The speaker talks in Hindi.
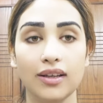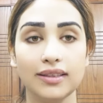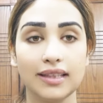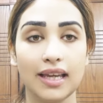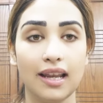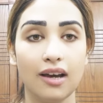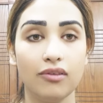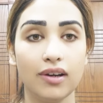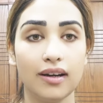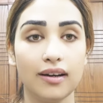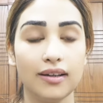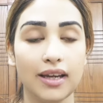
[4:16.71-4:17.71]
इसके
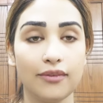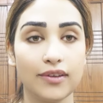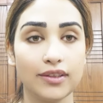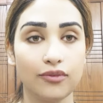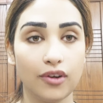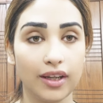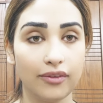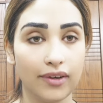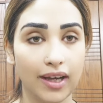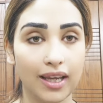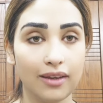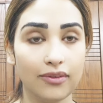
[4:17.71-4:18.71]
अलावा एफ एस फोर्टी
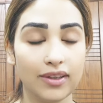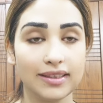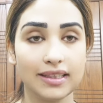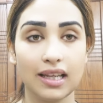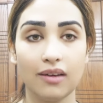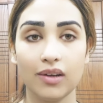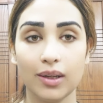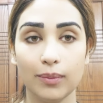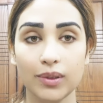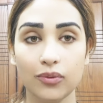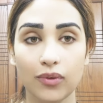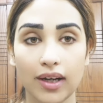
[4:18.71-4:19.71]
फाइव इसके अलावा
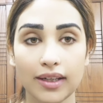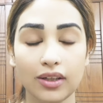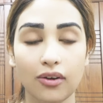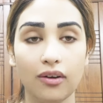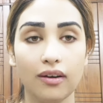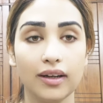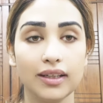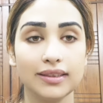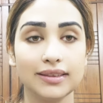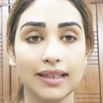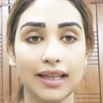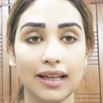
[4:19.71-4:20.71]
डब्ल्यू वन और
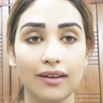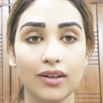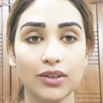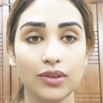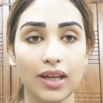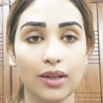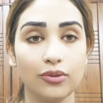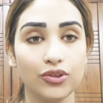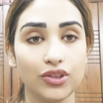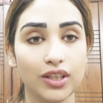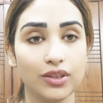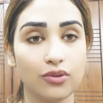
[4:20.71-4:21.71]
इसके अलावा जो है
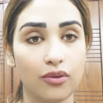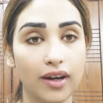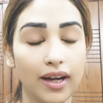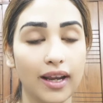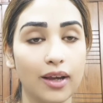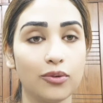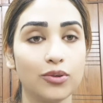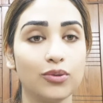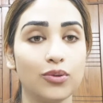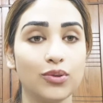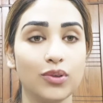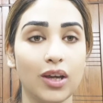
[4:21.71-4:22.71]
कुछ शेड्स और हैं
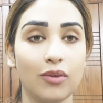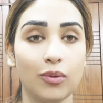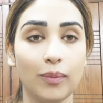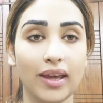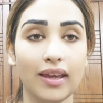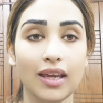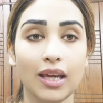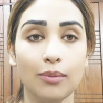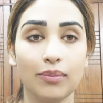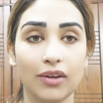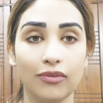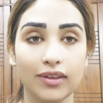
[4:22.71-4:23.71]
उनको जो है वो मैं
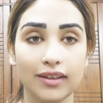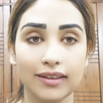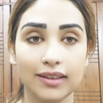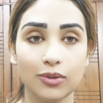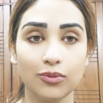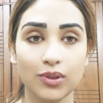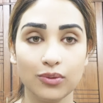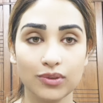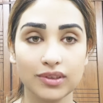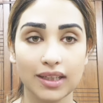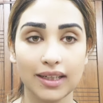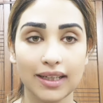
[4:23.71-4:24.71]
प्रेफर करती हूँ
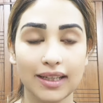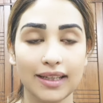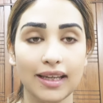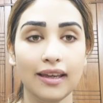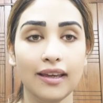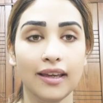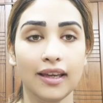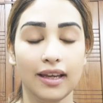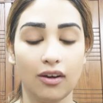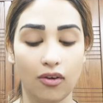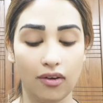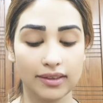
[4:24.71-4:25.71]
यूज़ करने के लिए
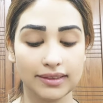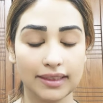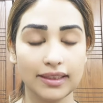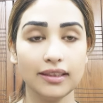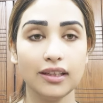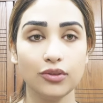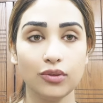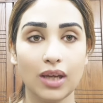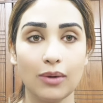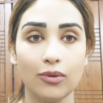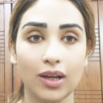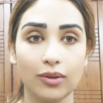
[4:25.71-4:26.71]
और ज़्यादातर जो
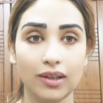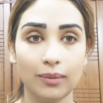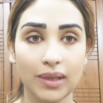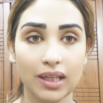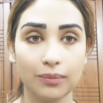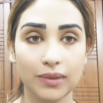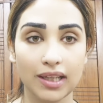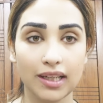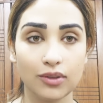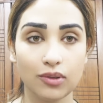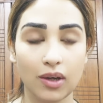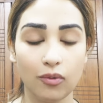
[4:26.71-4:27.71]
है वो रेगुलर मेकअप के
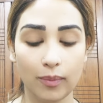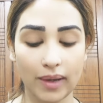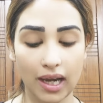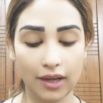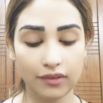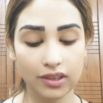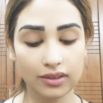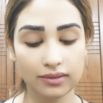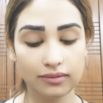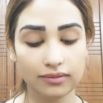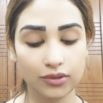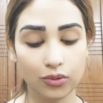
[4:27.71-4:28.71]
लिए जो है वो मैं
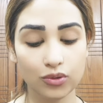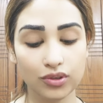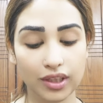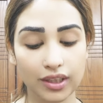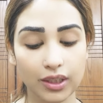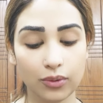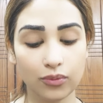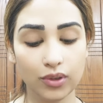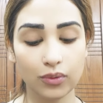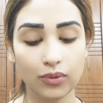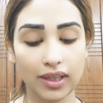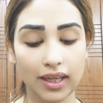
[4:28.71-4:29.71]
आईब्रीज चूज़ करती हूँ
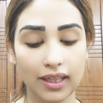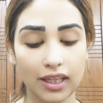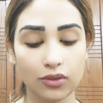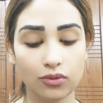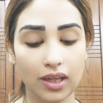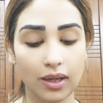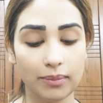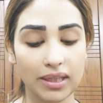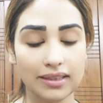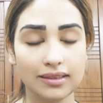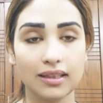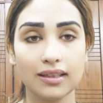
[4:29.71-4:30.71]
क्योंकि ये जो है
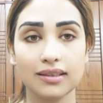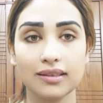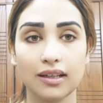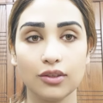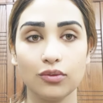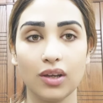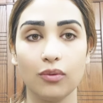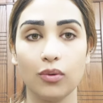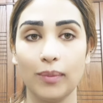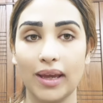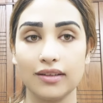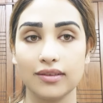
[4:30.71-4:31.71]
मेरी स्किन के साथ जो है
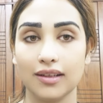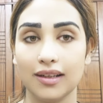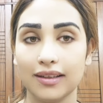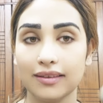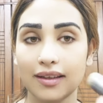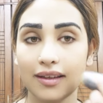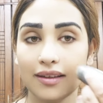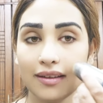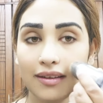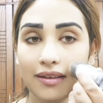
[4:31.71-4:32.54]
वो मैच कर लेता है